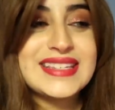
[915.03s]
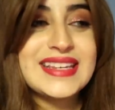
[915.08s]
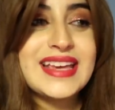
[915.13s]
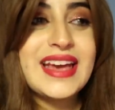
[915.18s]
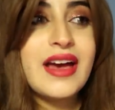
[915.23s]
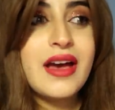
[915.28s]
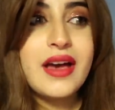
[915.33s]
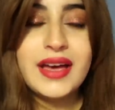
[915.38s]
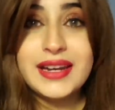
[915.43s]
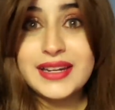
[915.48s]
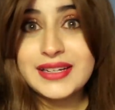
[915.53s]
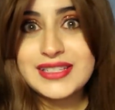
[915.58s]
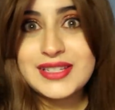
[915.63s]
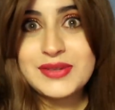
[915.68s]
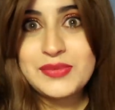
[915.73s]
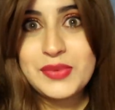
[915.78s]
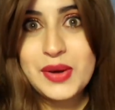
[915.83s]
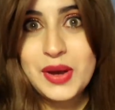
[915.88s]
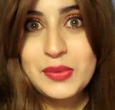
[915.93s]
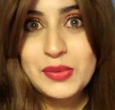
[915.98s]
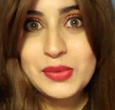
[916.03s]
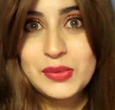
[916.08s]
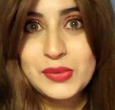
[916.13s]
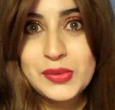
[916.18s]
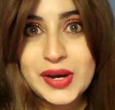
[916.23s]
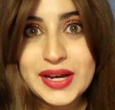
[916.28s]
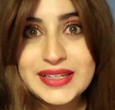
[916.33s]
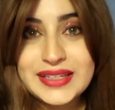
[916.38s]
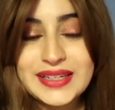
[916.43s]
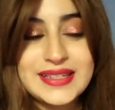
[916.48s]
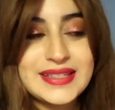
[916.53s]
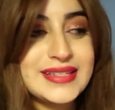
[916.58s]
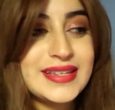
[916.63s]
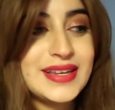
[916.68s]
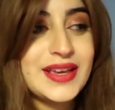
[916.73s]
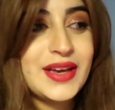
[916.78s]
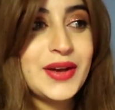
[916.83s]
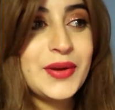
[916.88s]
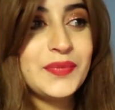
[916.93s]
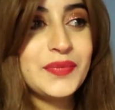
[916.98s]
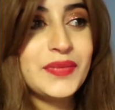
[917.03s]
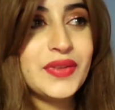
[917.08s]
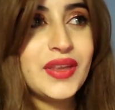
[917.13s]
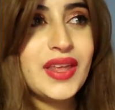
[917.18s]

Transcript: سيا انا كتير بحب المغنية سيا